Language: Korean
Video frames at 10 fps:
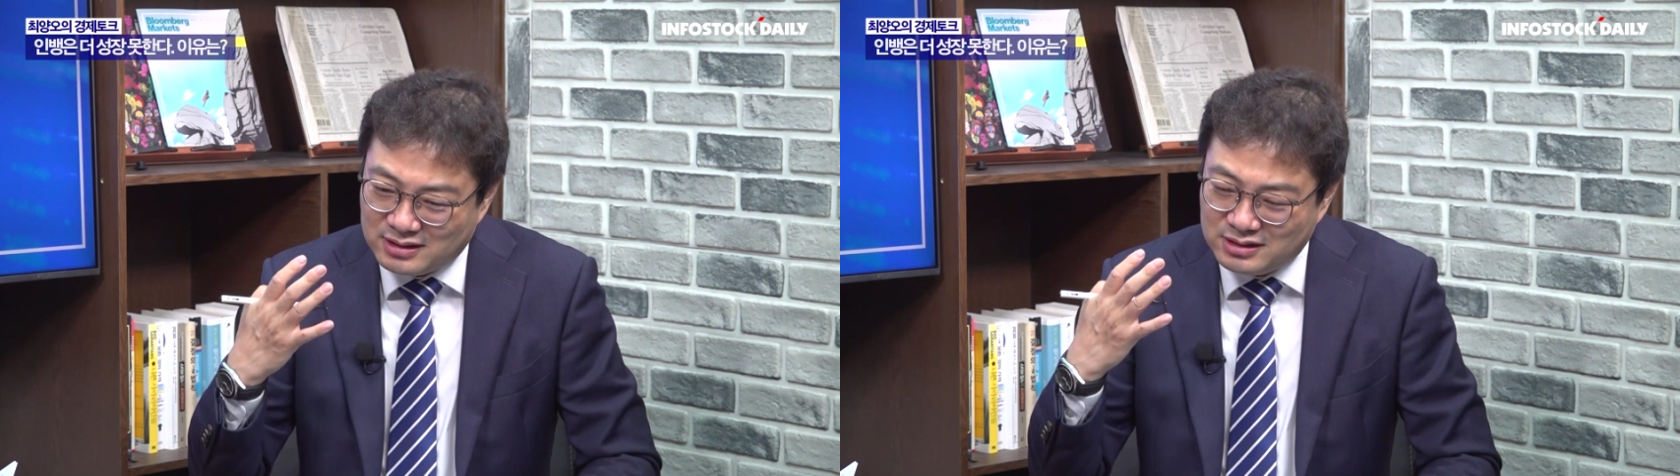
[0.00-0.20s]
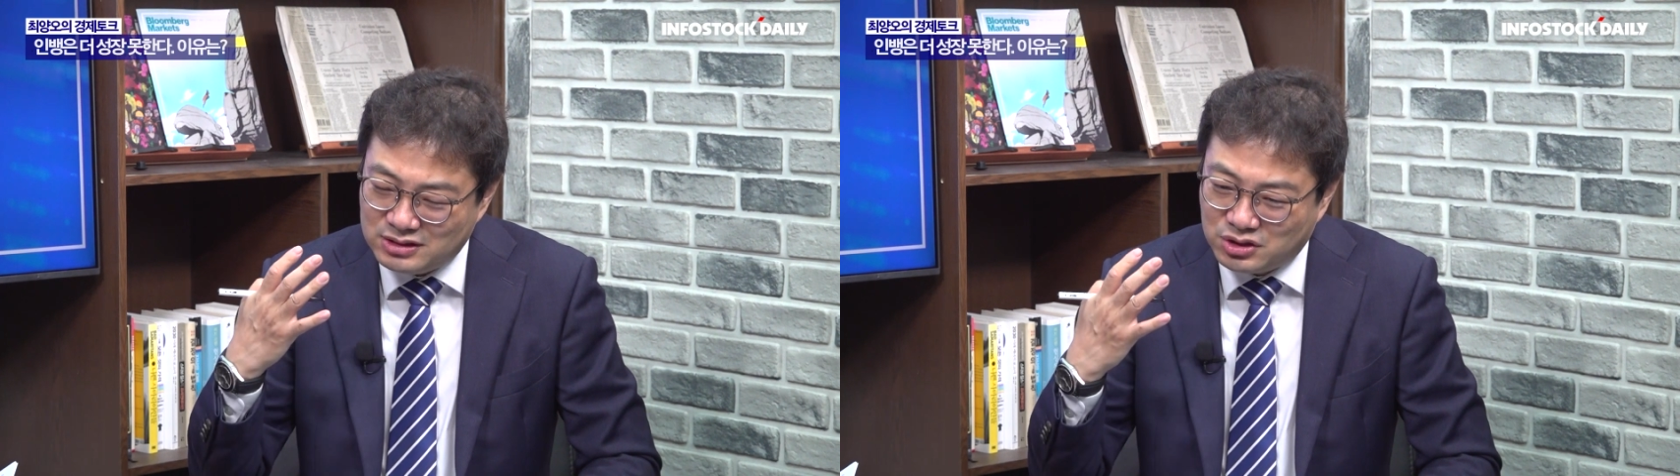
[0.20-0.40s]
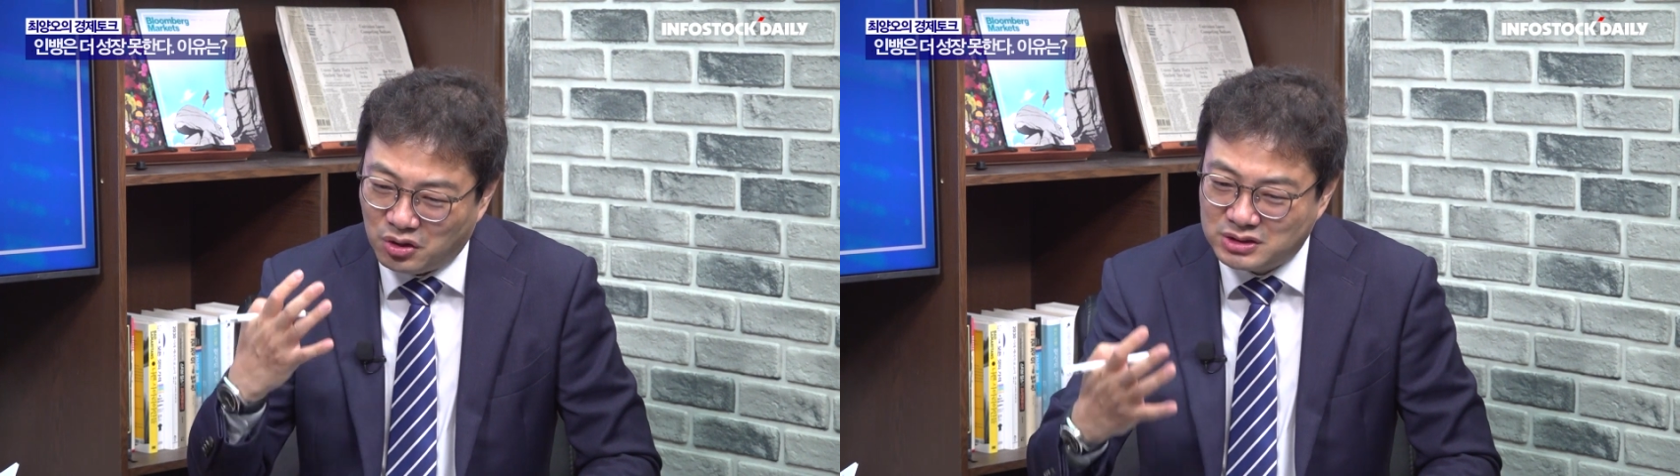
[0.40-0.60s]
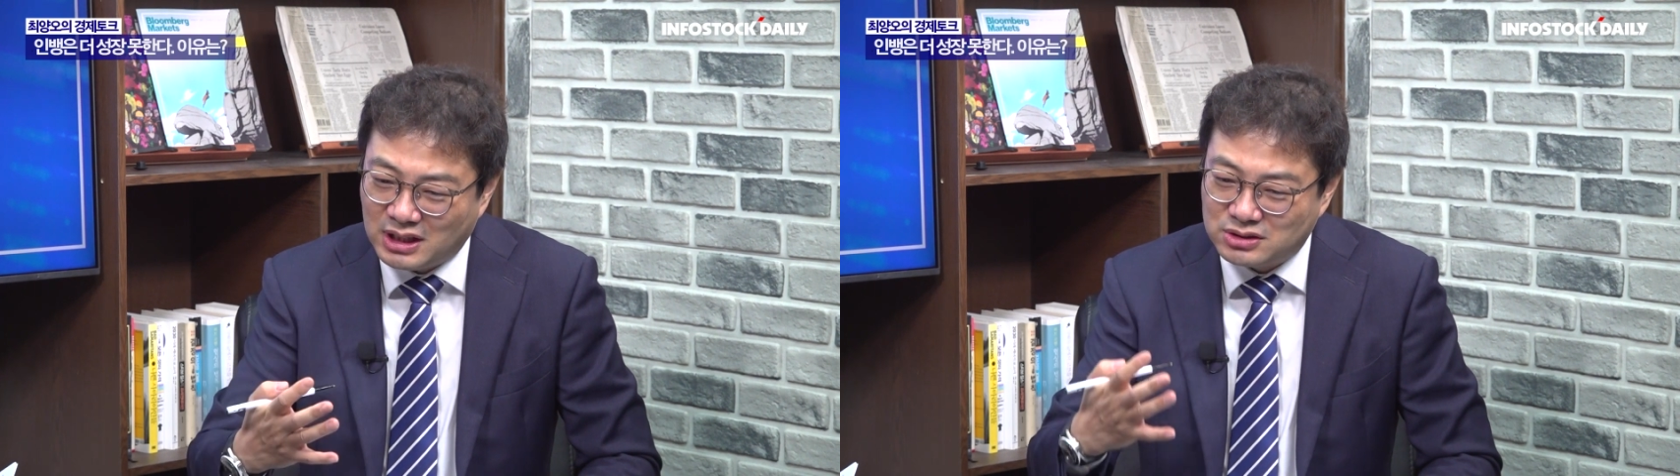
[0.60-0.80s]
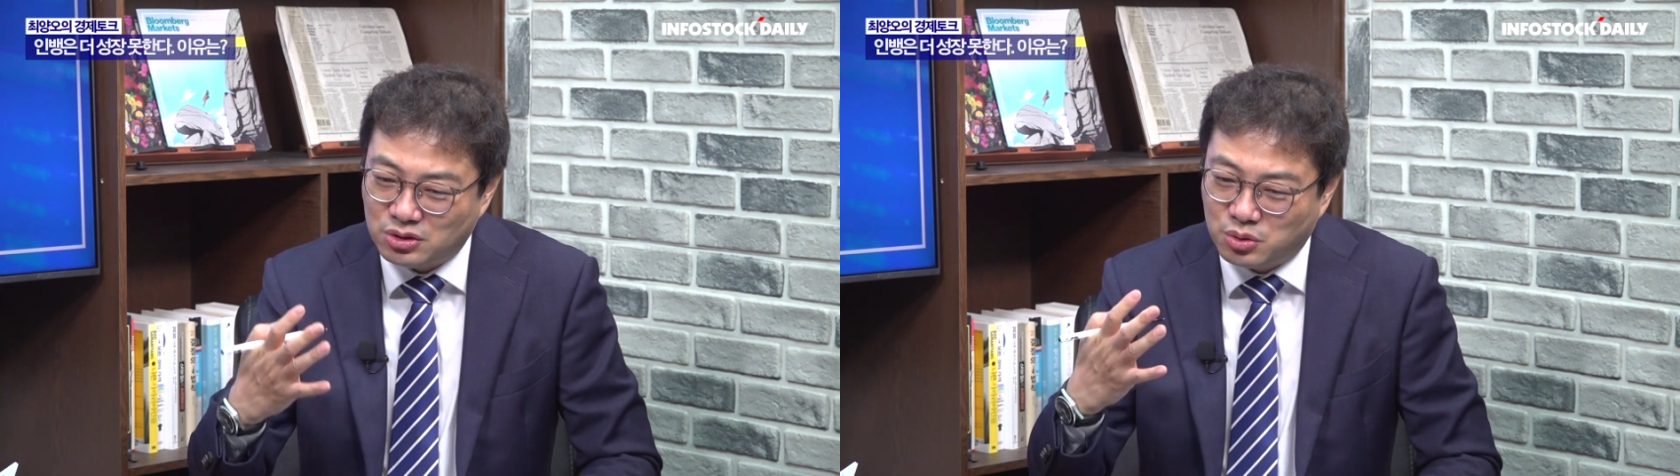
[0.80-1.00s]
그
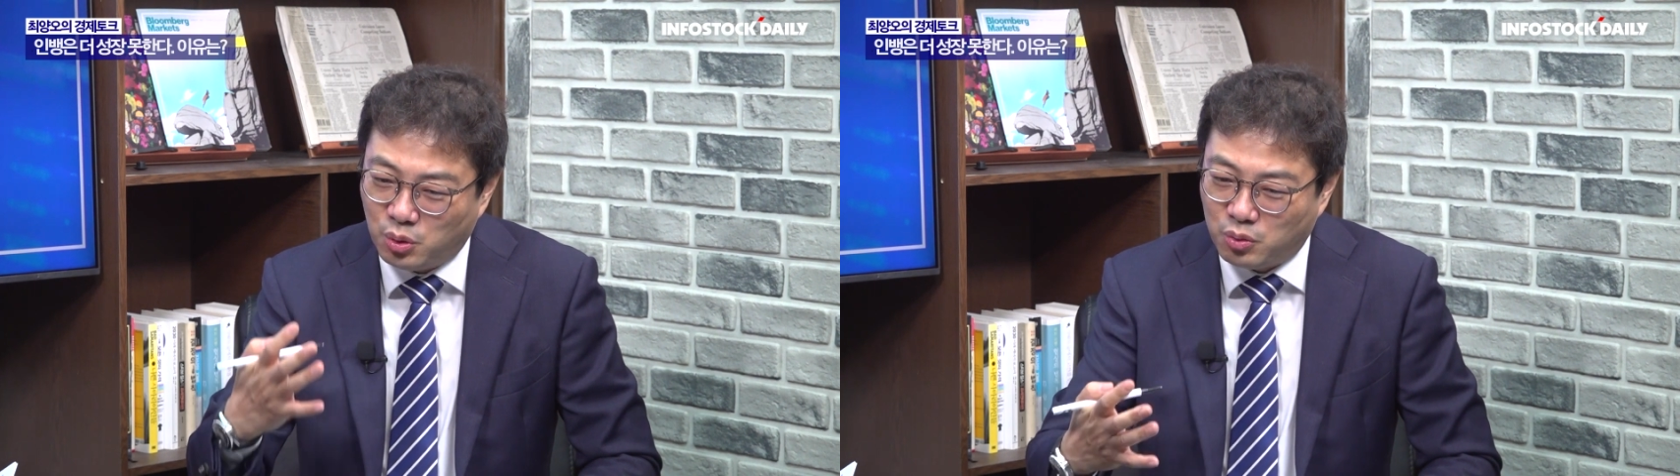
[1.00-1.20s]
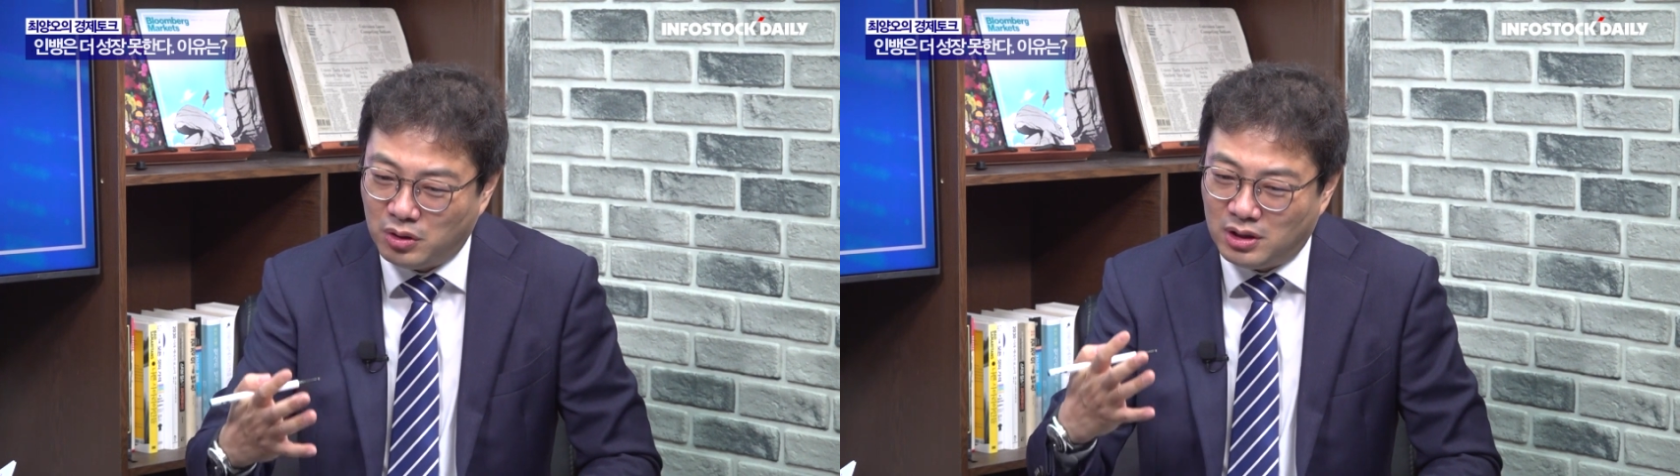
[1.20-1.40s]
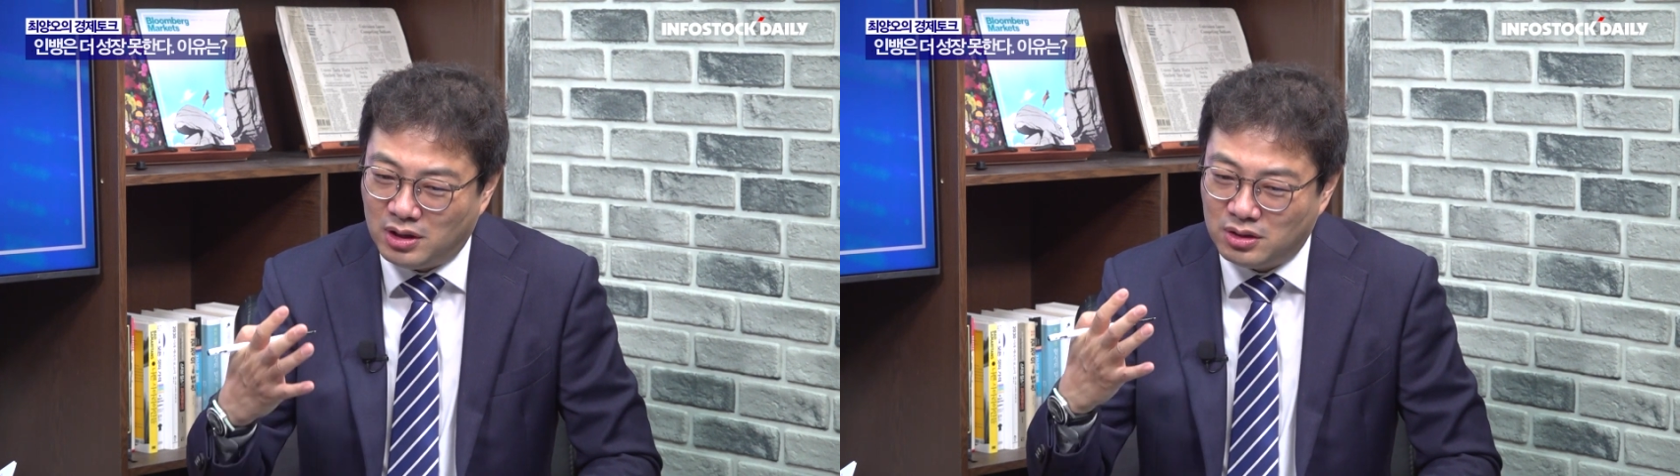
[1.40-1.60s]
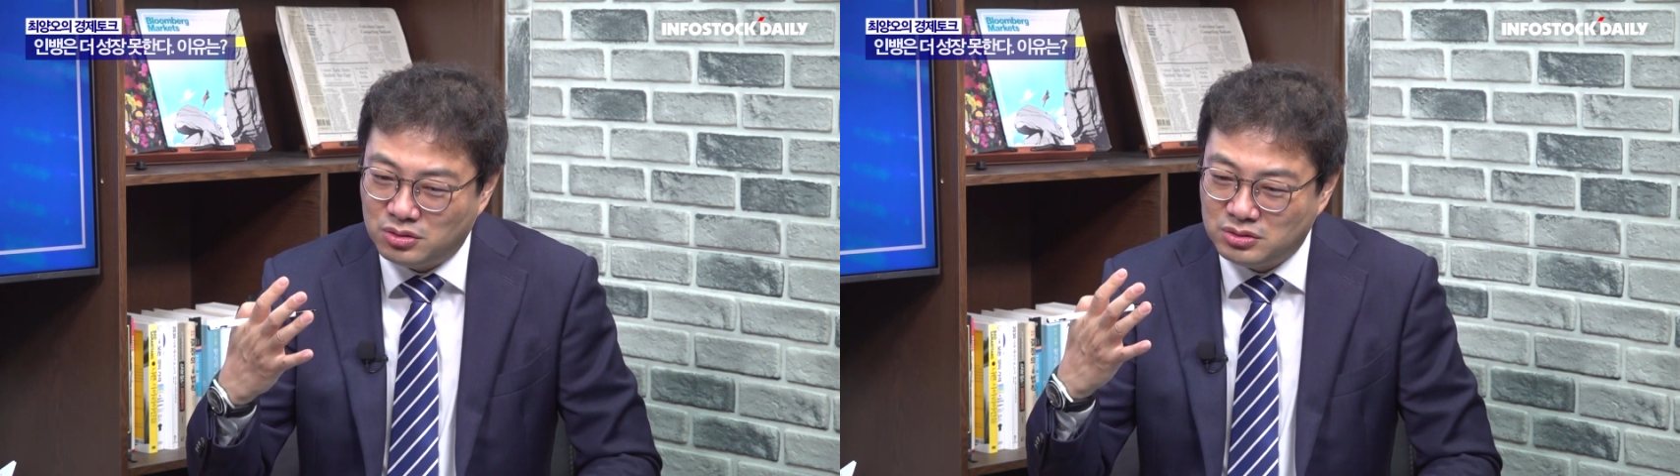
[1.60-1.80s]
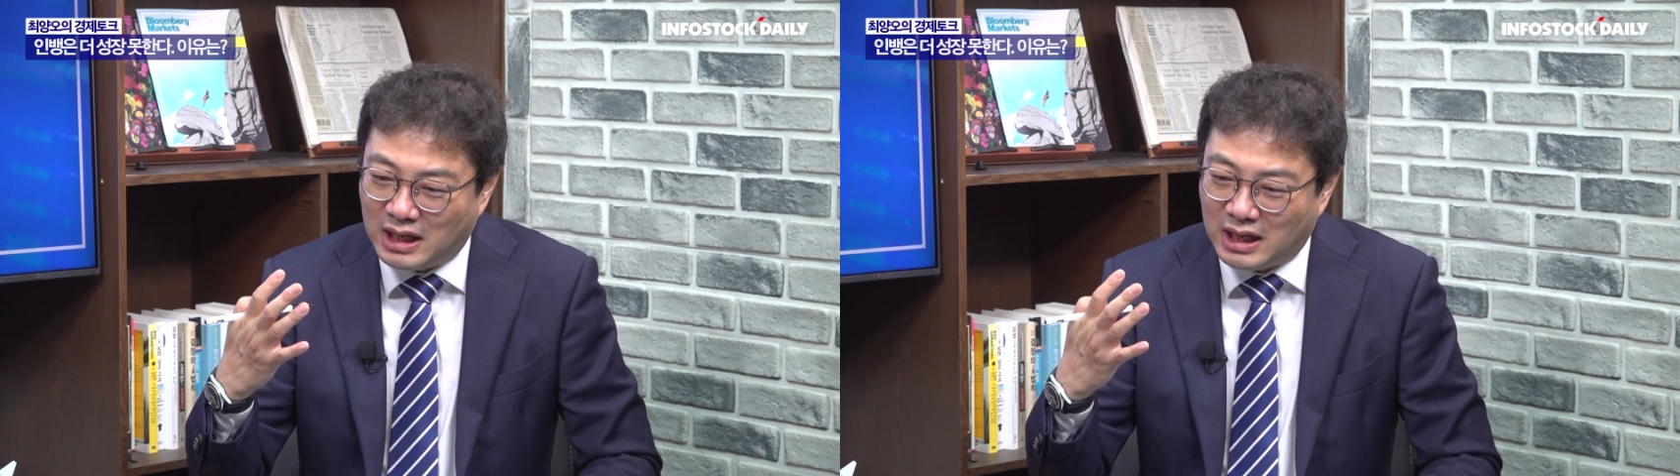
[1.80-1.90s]
정책적 효과로